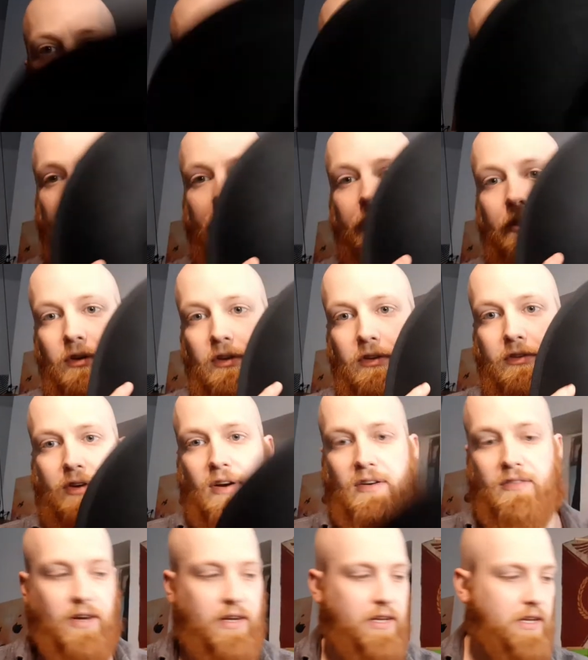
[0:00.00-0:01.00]
So, jetzt
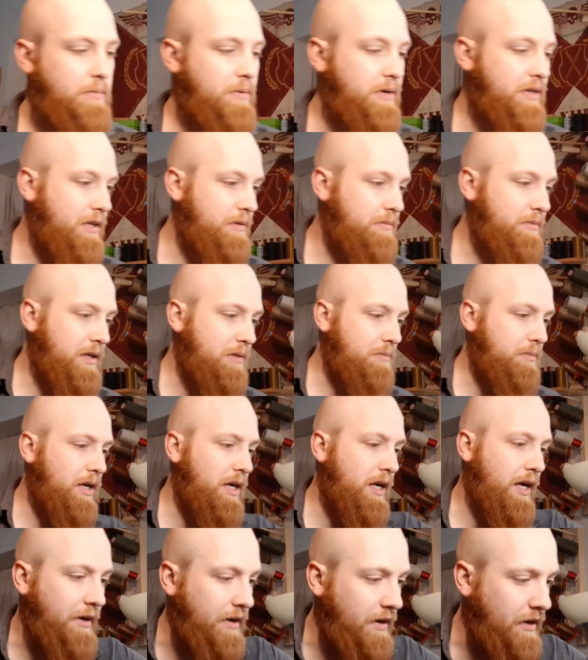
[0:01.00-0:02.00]
fangen wir hier mit dem Ding mal
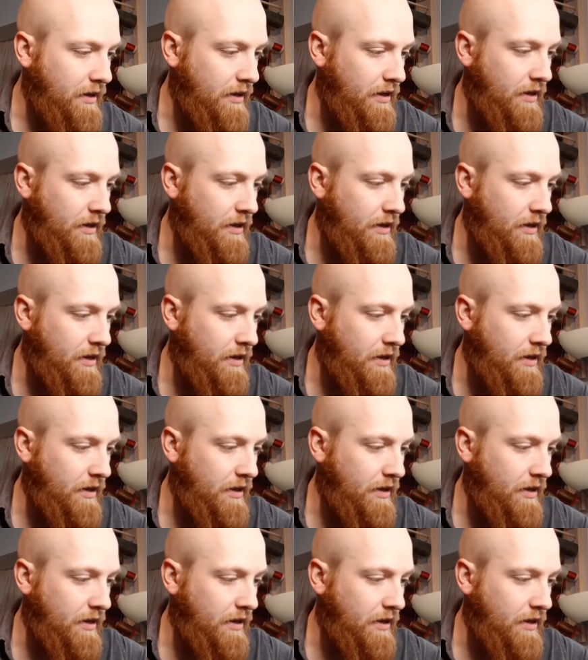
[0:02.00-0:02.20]
an.